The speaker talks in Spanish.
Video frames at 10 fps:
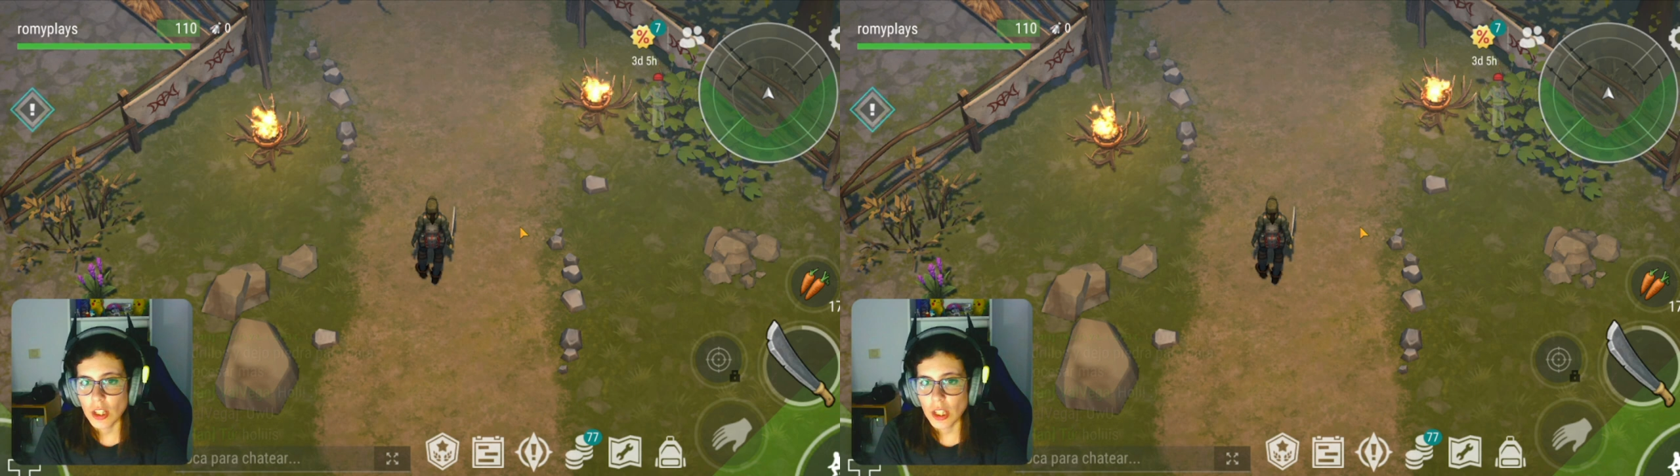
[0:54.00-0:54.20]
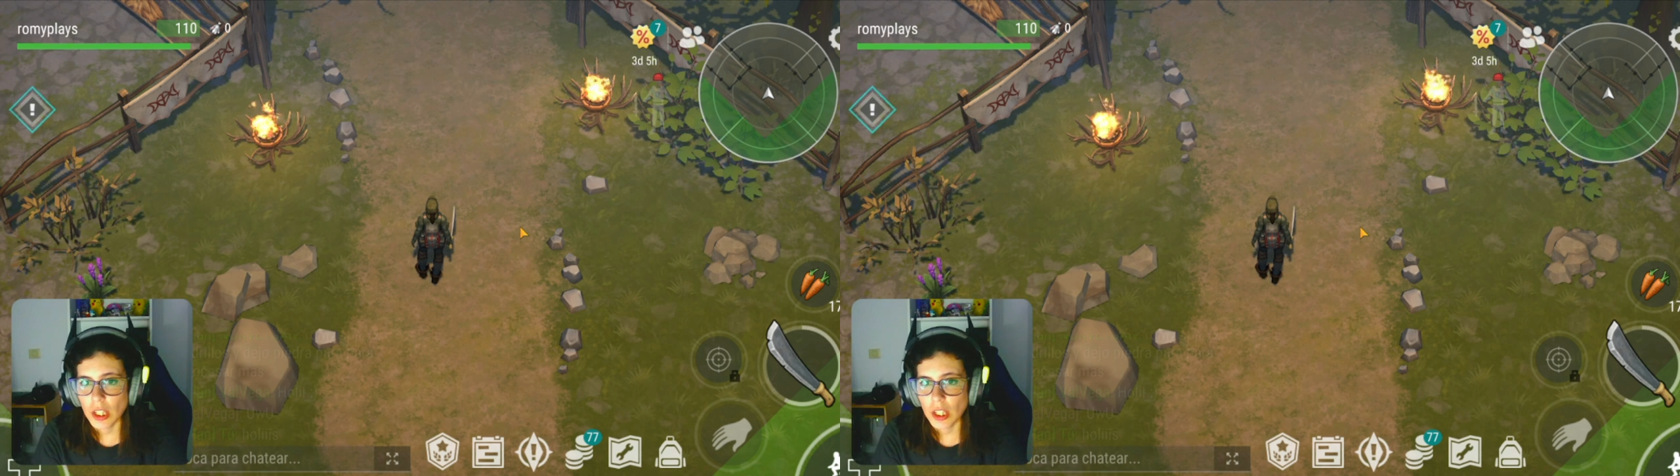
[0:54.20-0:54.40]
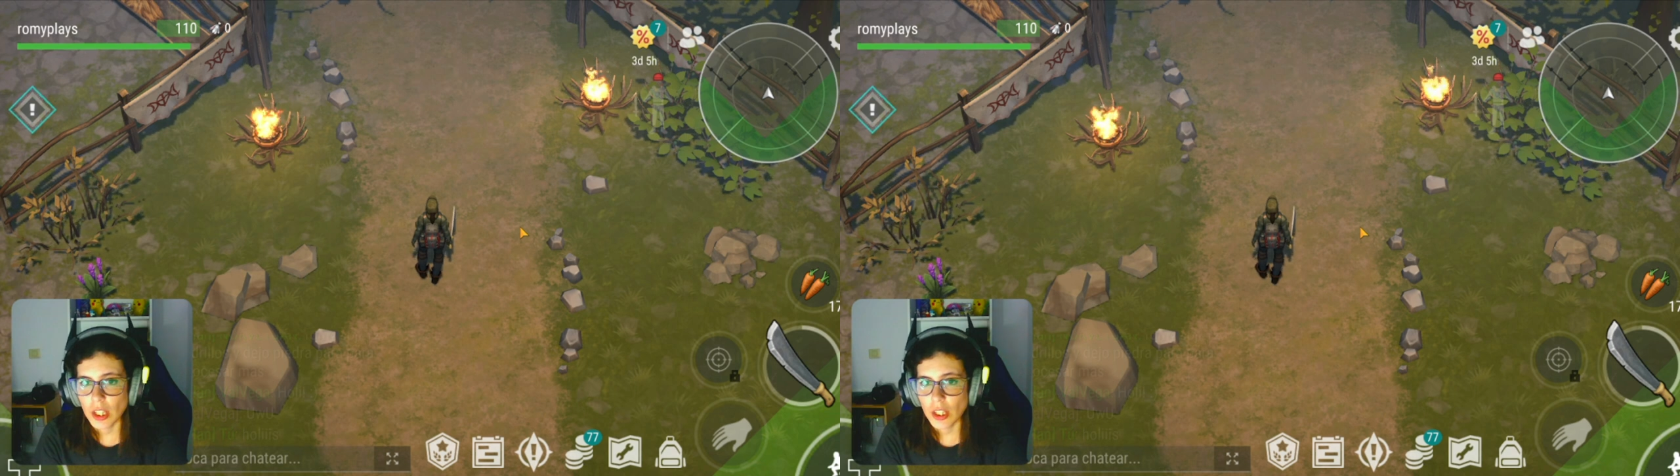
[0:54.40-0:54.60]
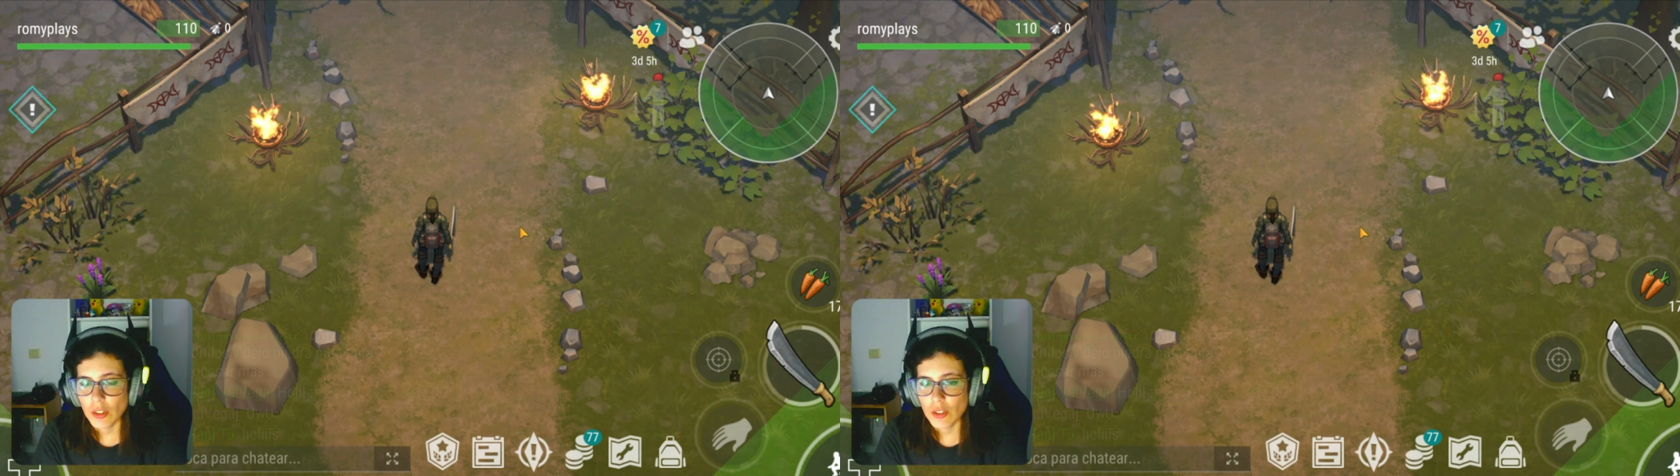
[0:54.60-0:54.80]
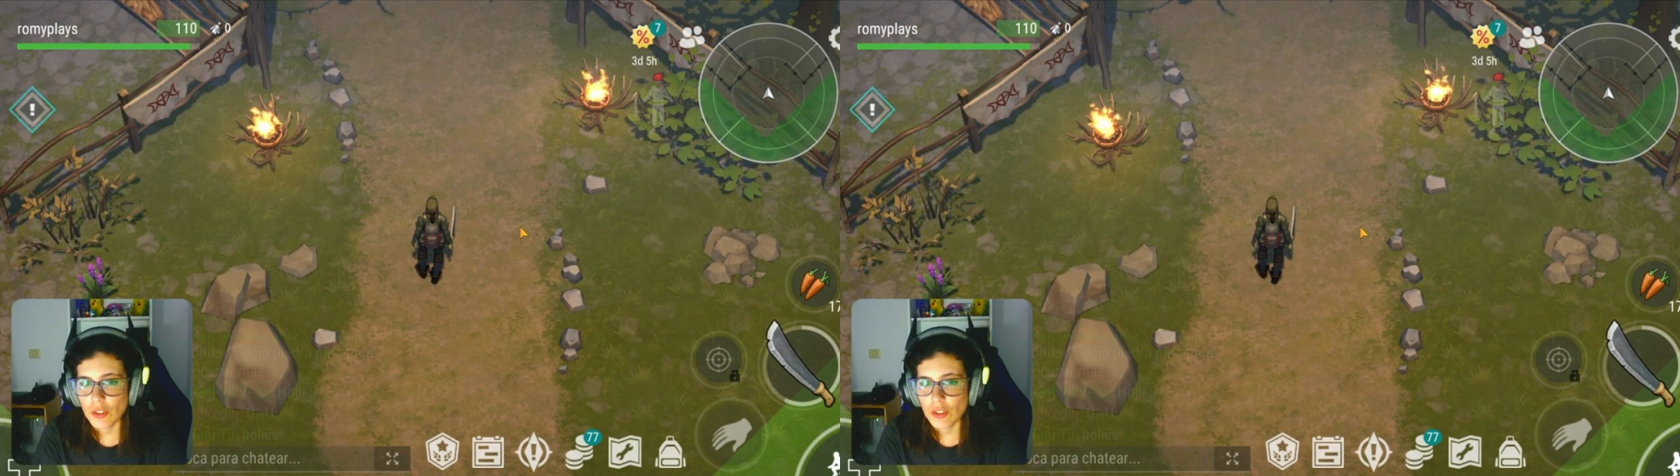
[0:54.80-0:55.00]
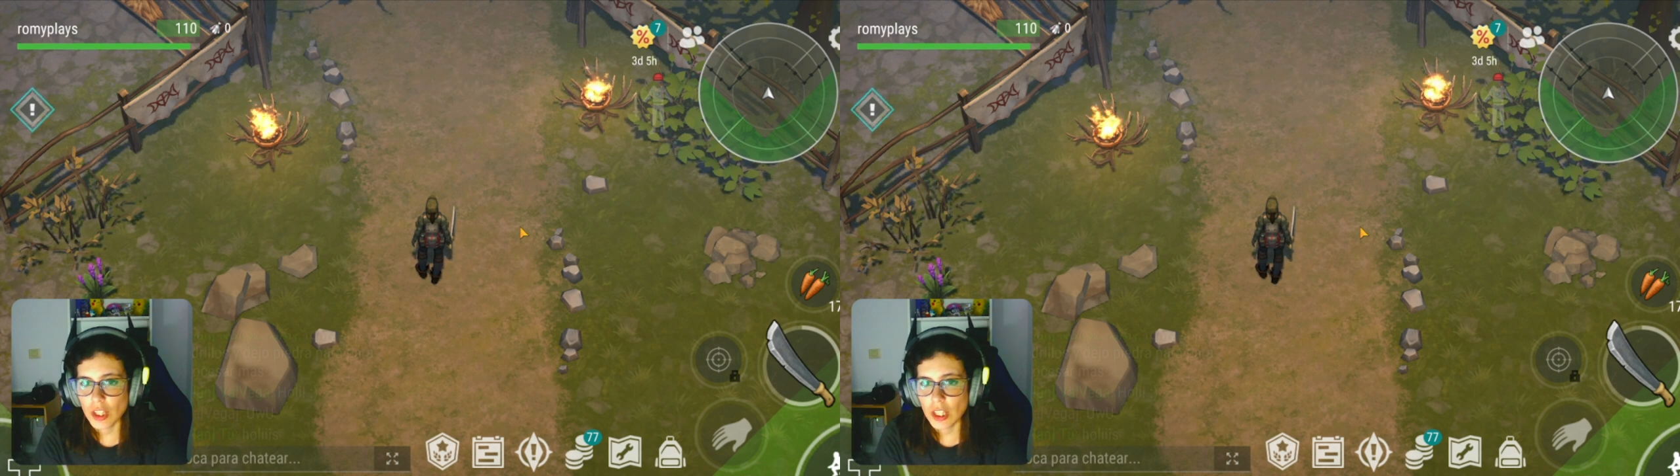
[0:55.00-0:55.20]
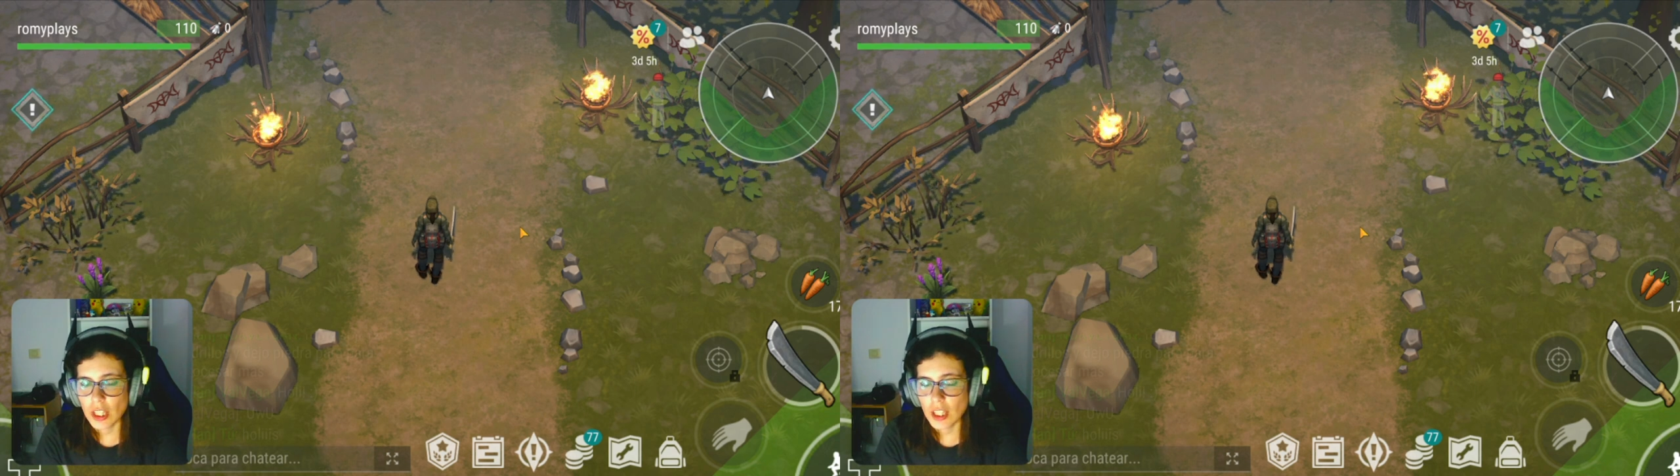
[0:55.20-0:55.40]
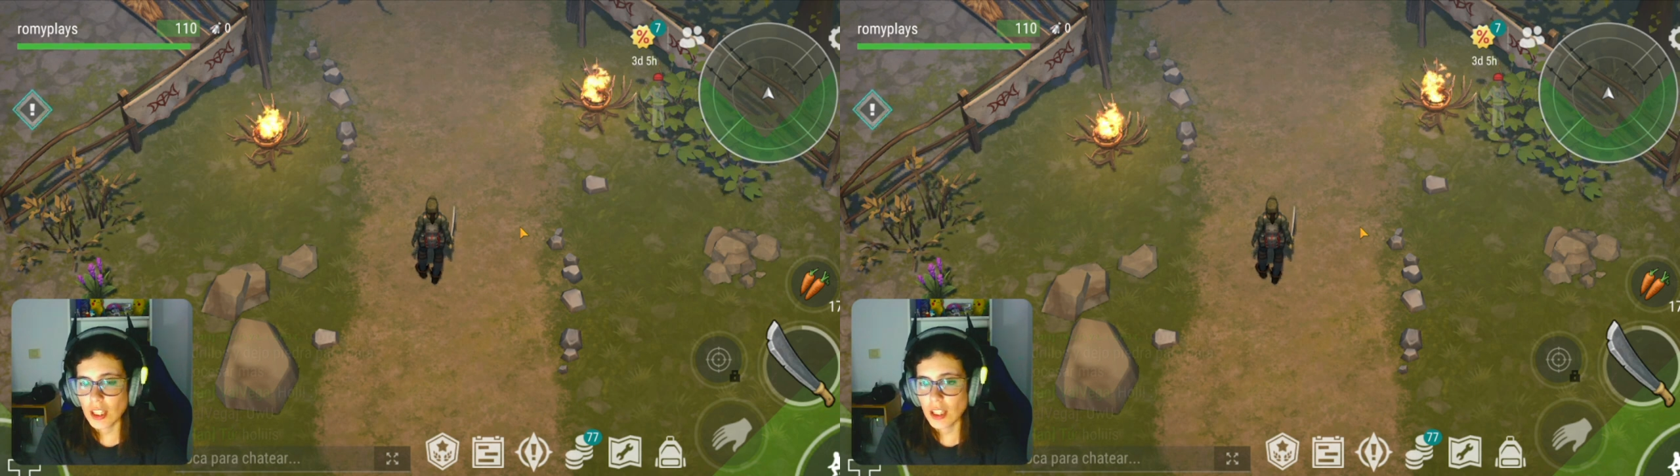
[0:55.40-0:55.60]
eh,
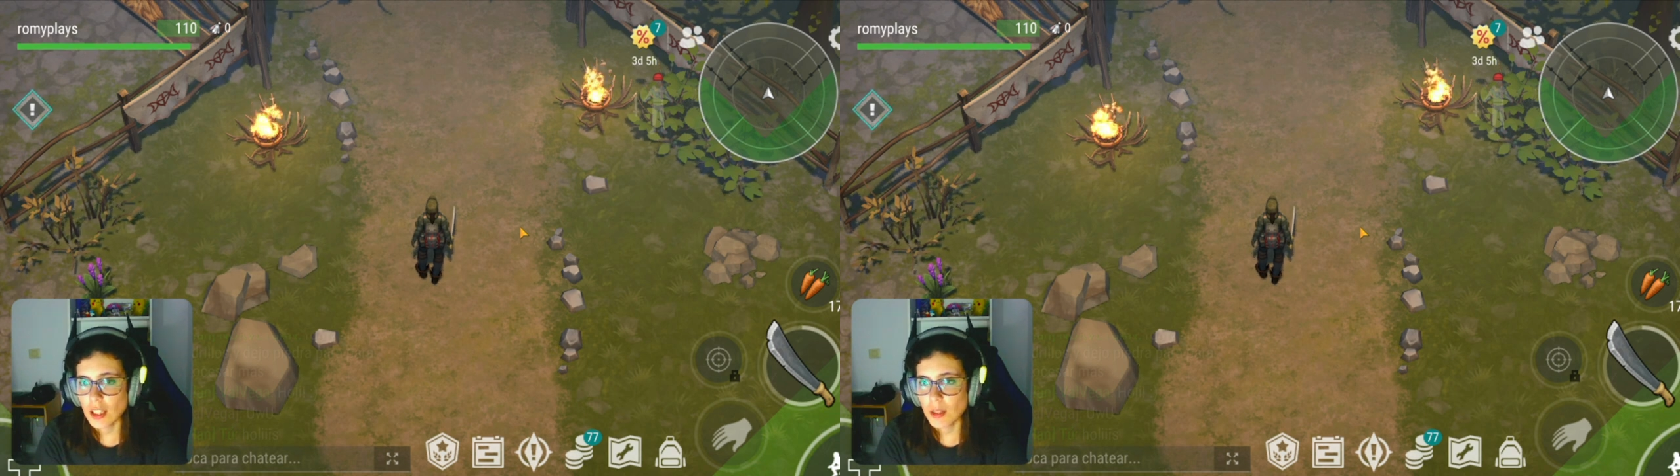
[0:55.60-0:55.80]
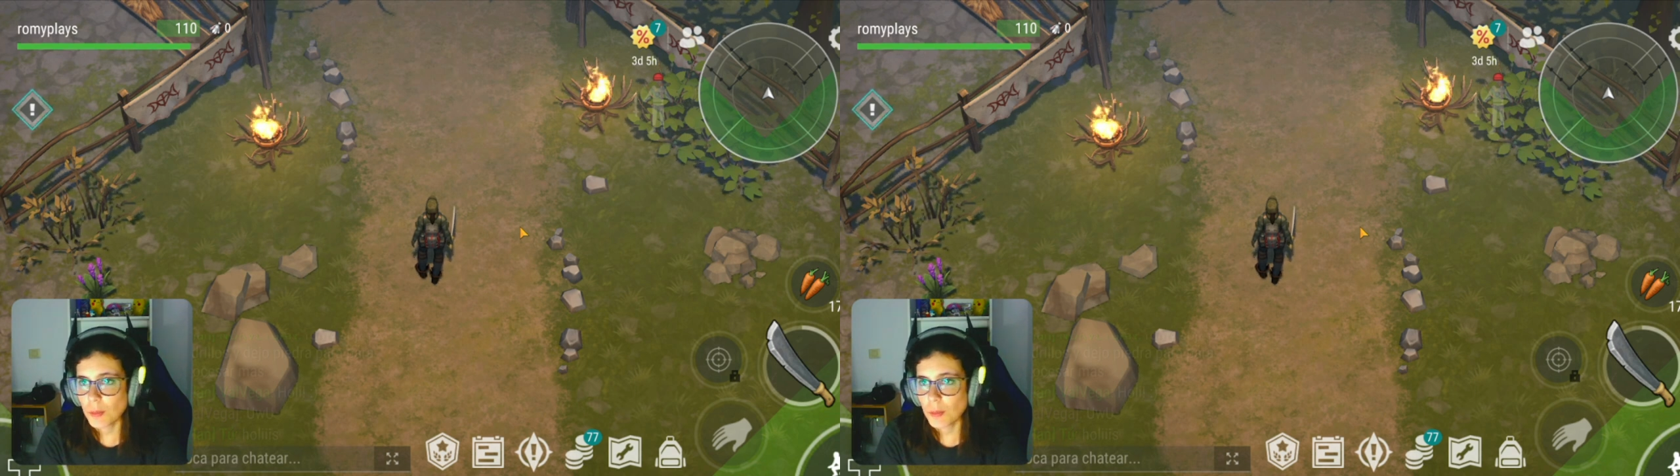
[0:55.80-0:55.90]
conseguir,